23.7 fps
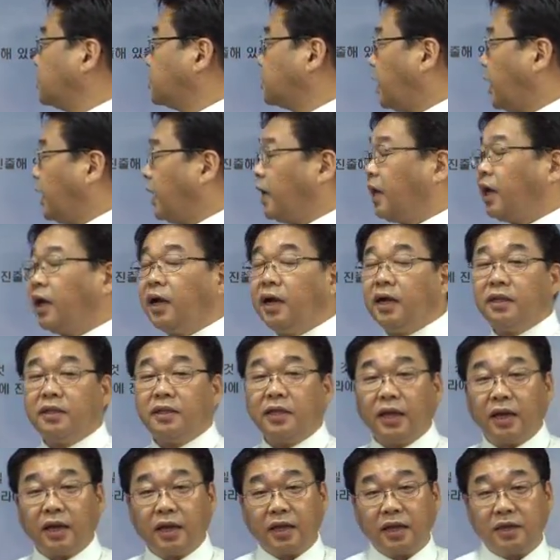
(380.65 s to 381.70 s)
다양한
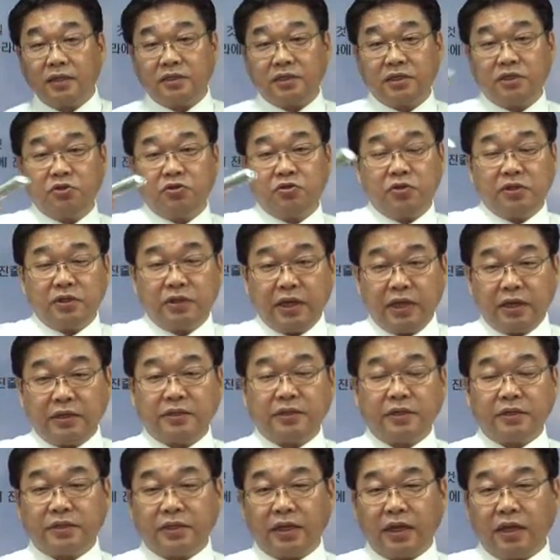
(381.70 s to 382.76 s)
나라에 진출이 돼
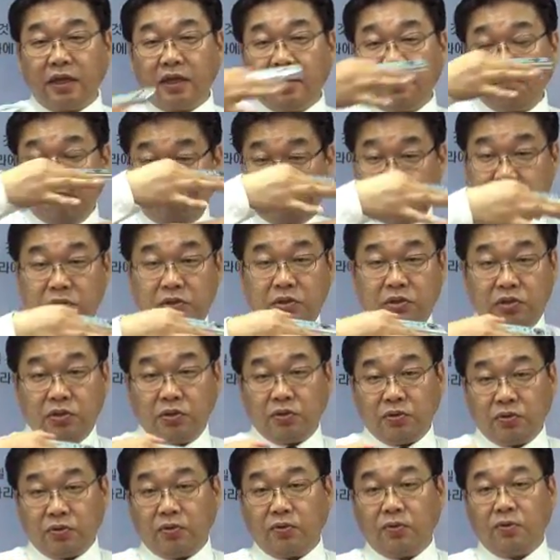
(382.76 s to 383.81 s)
있을 때
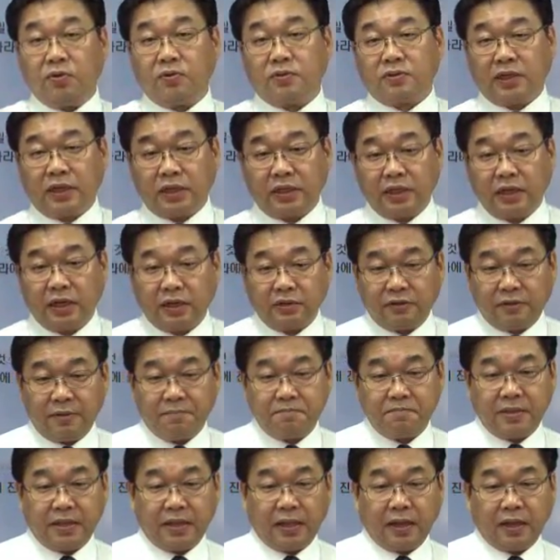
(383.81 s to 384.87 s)
비교 상대가
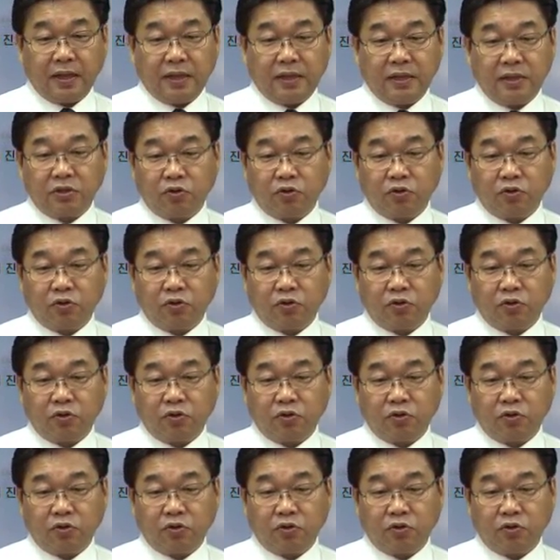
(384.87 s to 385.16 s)
됩니다.